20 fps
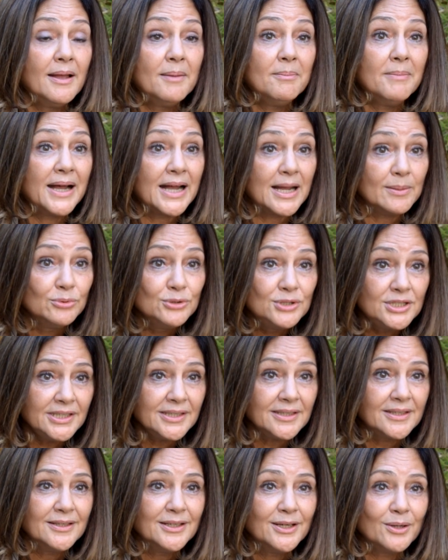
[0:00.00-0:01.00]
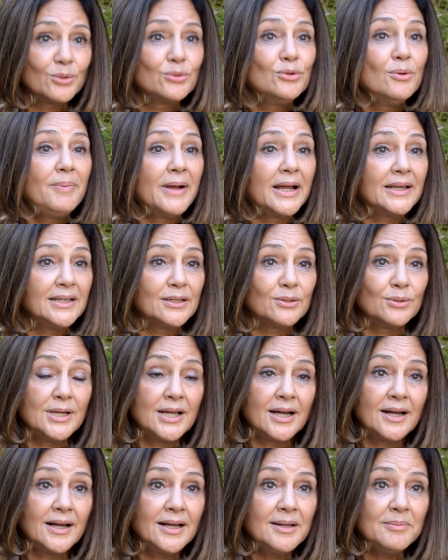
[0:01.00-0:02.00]
maraboutique, on ne parlait que
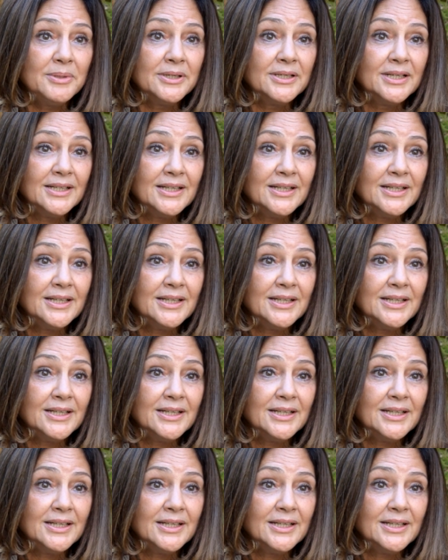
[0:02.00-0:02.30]
l'arabe,